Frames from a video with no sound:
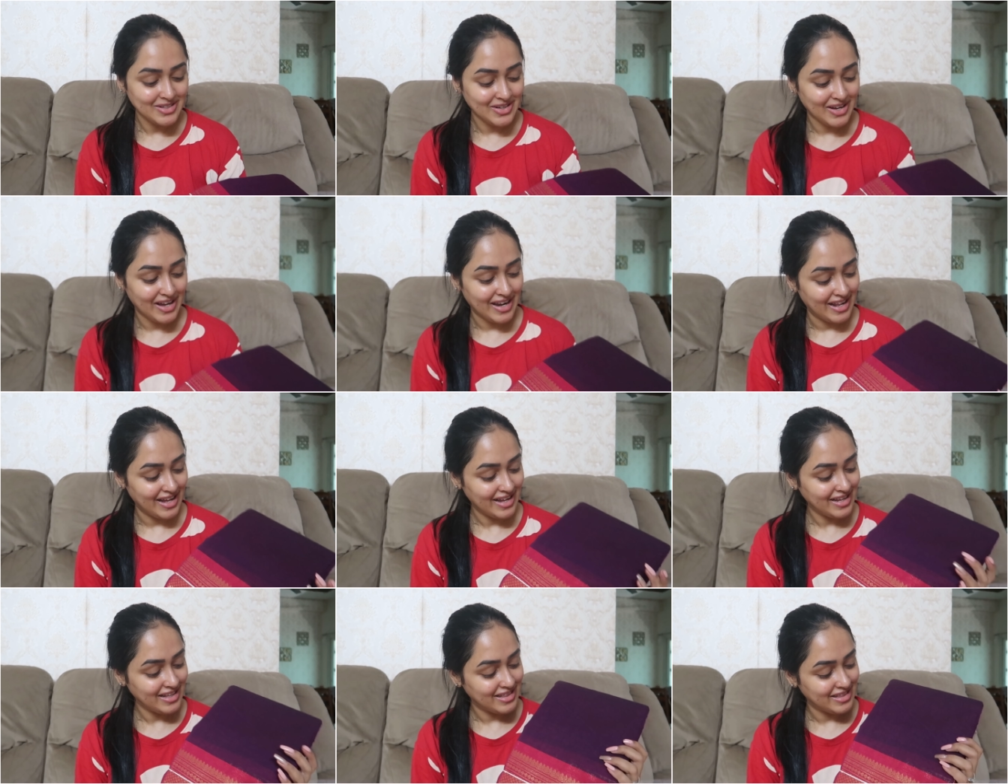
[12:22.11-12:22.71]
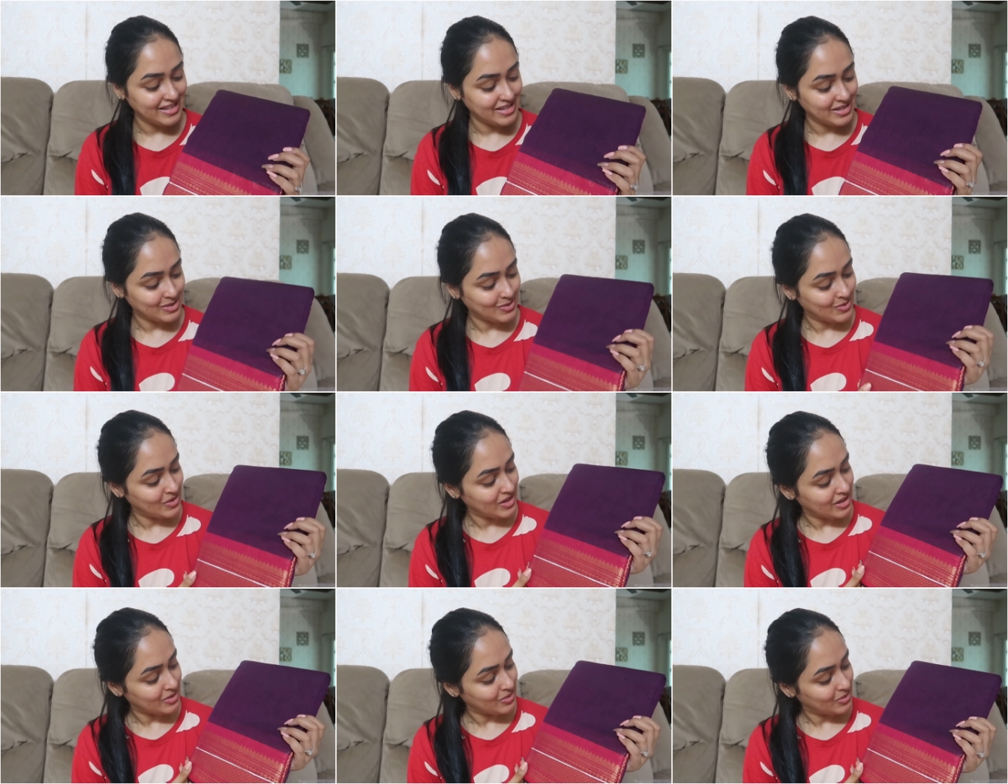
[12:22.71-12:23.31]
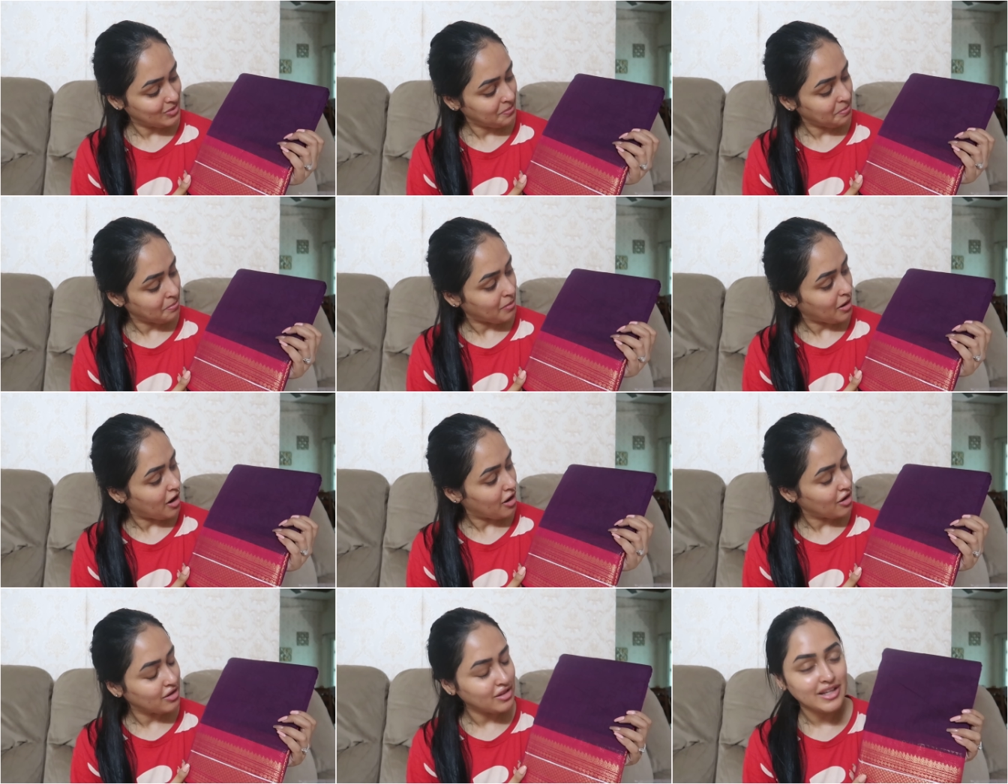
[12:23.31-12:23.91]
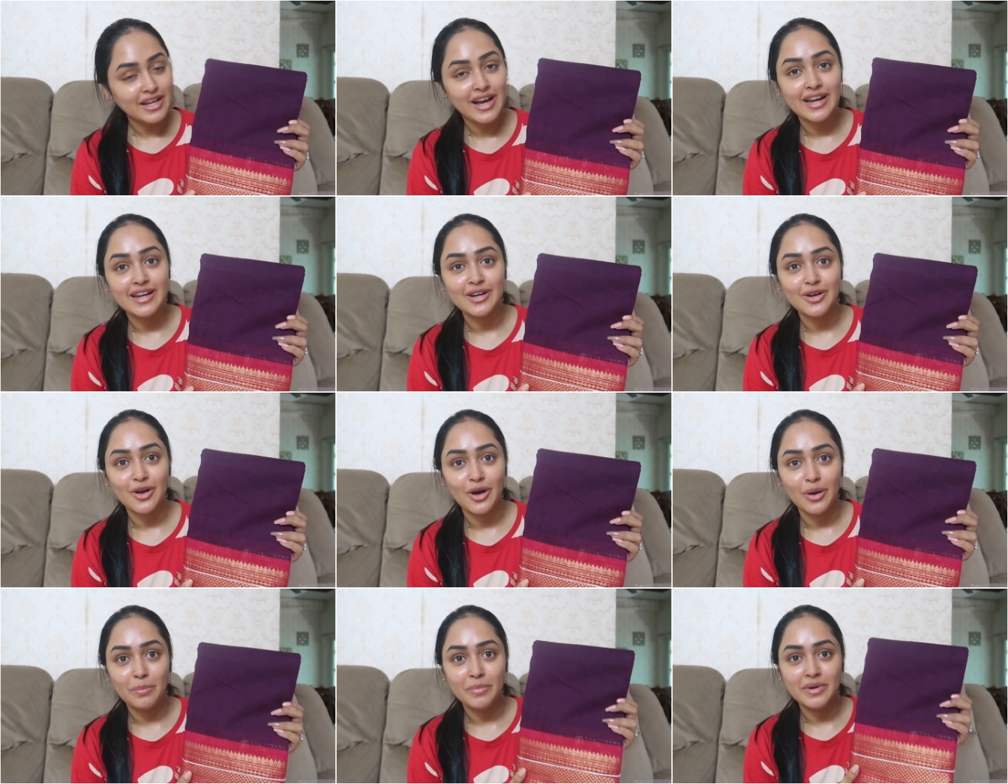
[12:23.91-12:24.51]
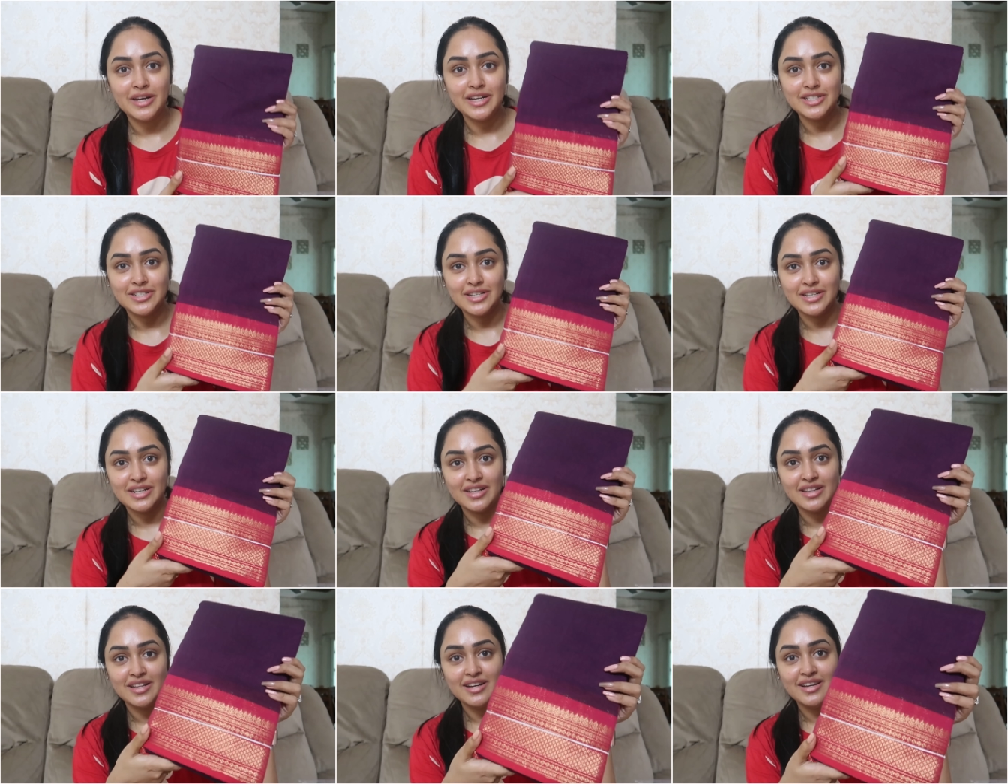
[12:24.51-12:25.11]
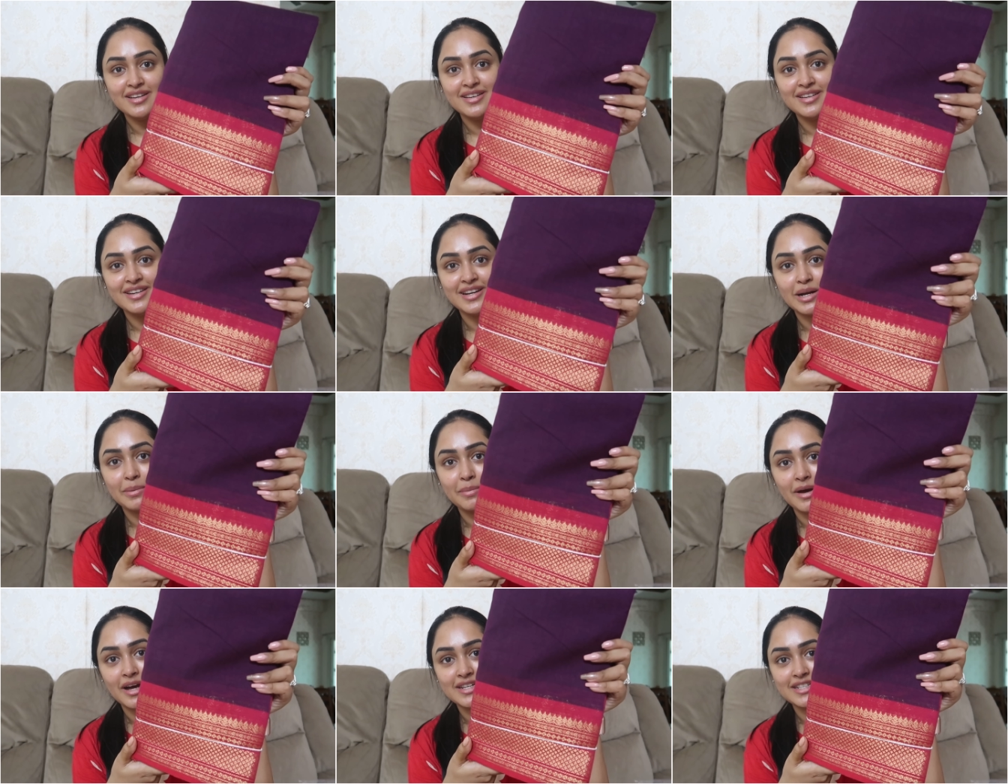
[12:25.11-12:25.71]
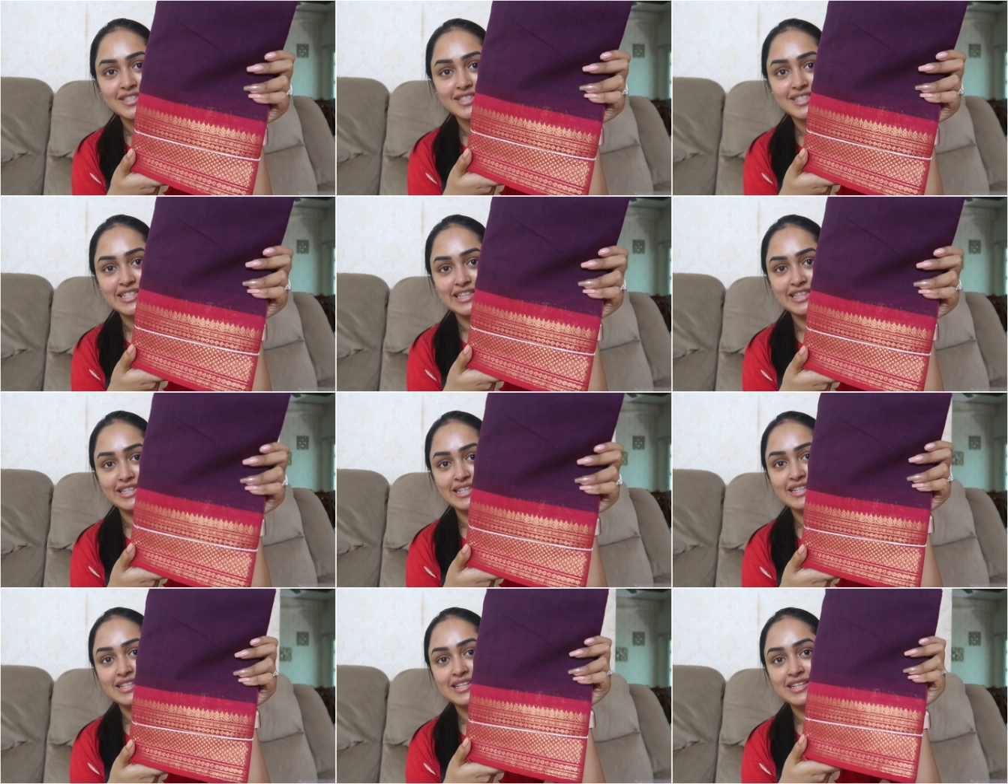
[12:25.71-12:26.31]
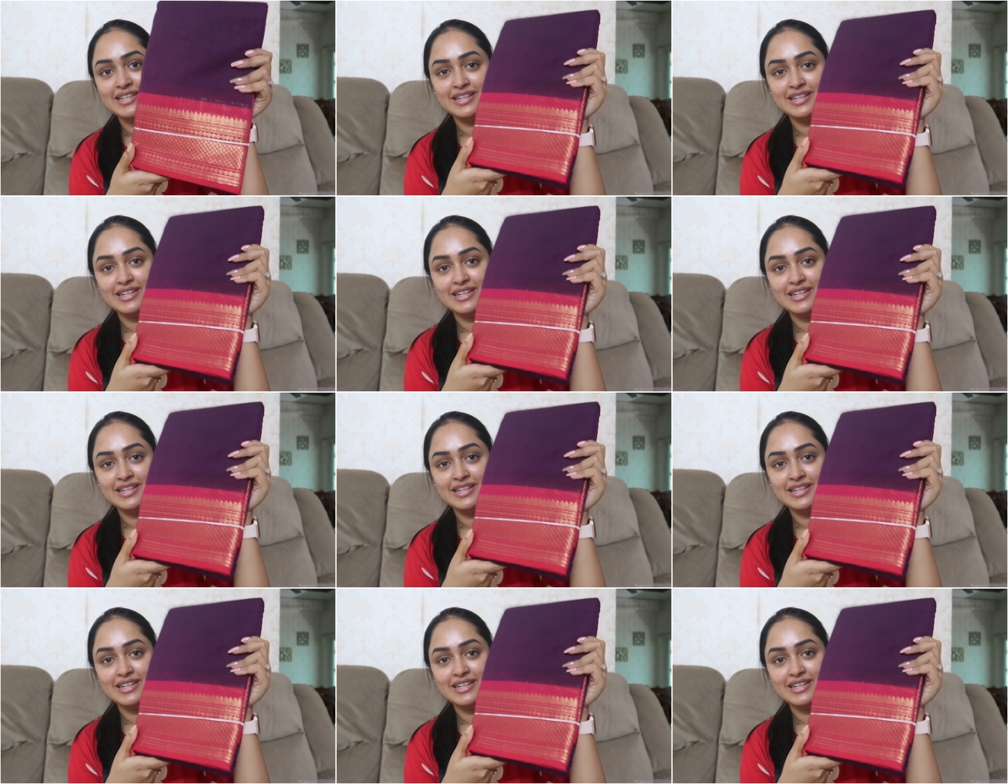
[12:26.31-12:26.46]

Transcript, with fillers: సో అలా ఇది తీసుకున్నాను బాగుంది కలర్ కాంబినేషన్ కదా నాకు బాగా నచ్చింది